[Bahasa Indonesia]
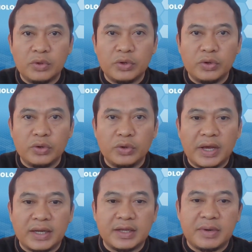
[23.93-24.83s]
Modul yang akan
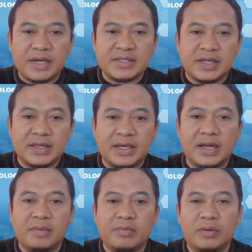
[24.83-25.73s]
kita bahas nanti
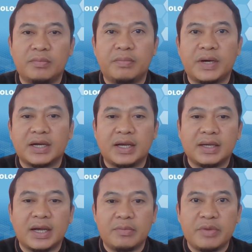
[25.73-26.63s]
adalah modul 4,
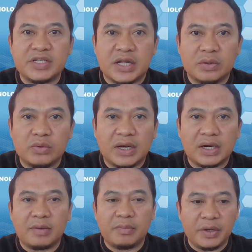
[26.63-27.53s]
KB1
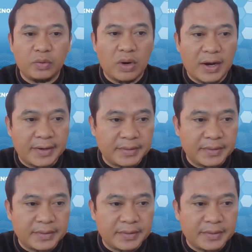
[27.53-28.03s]
dan KB2.